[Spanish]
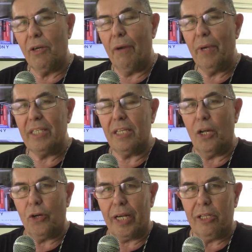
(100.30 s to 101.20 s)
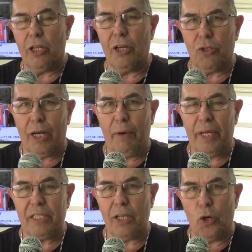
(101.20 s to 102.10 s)
una vez y lo reitero otra
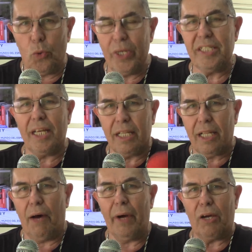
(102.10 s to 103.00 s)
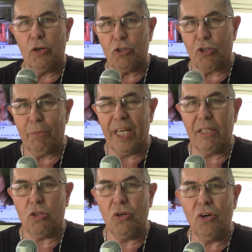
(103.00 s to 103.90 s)
vez. Luis estaba en
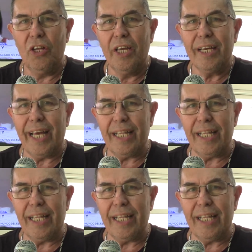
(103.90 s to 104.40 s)
conocimiento que